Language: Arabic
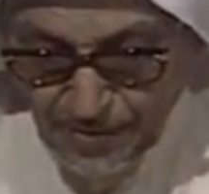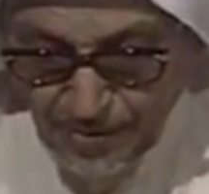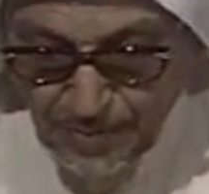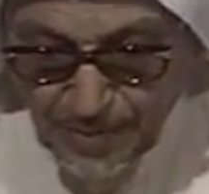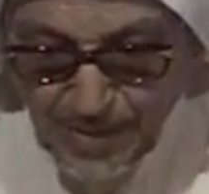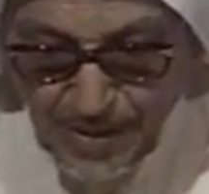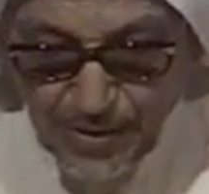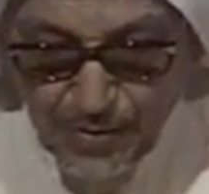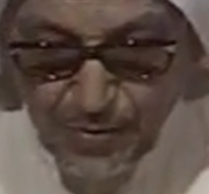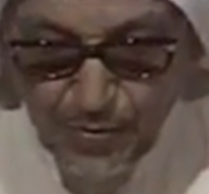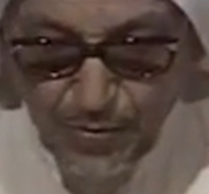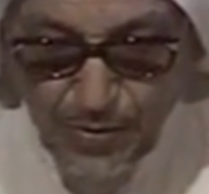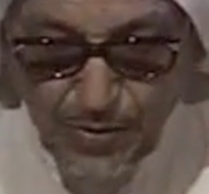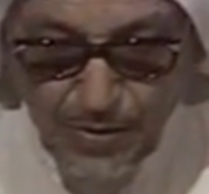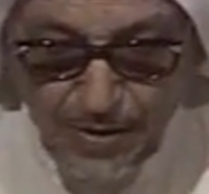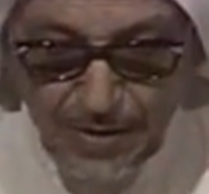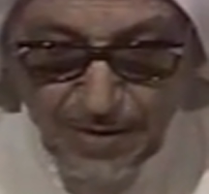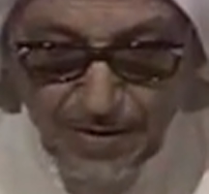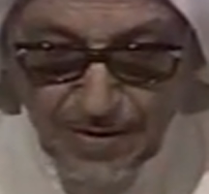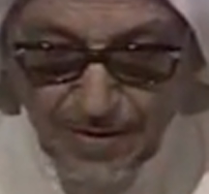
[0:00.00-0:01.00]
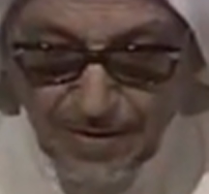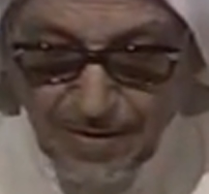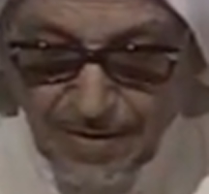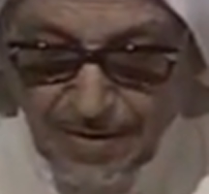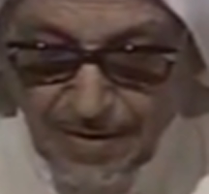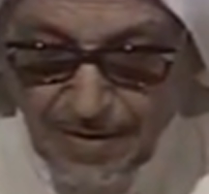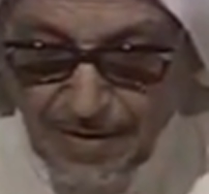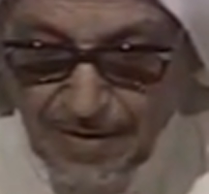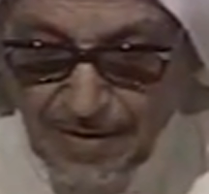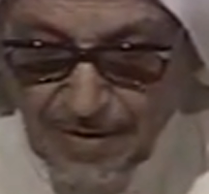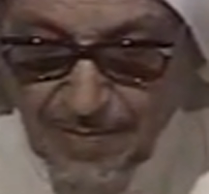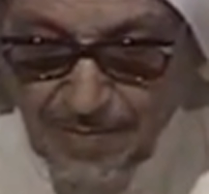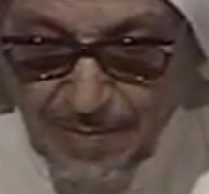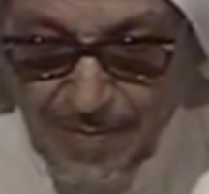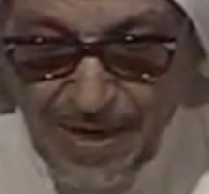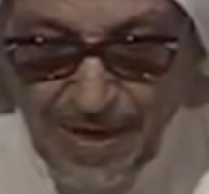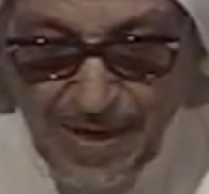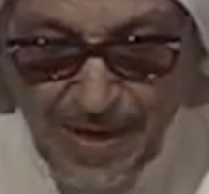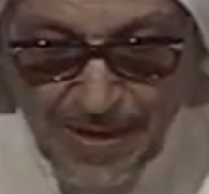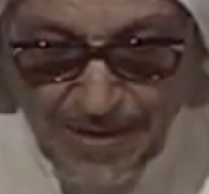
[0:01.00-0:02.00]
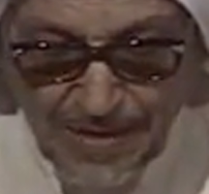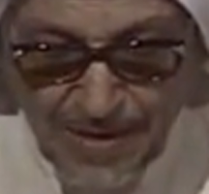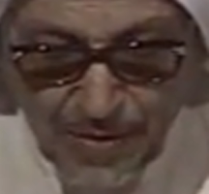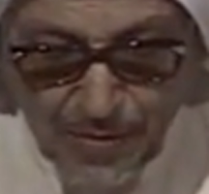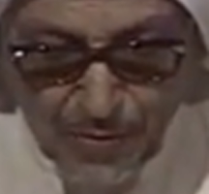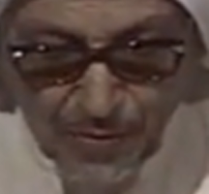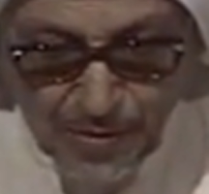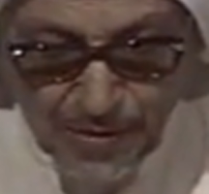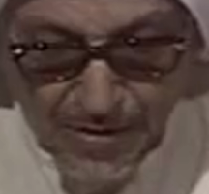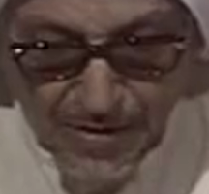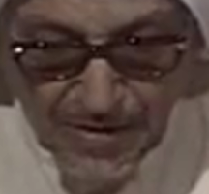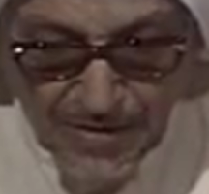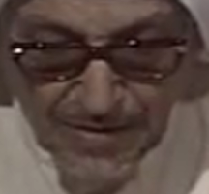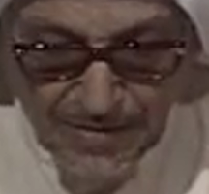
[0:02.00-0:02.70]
ثم يقول ما دور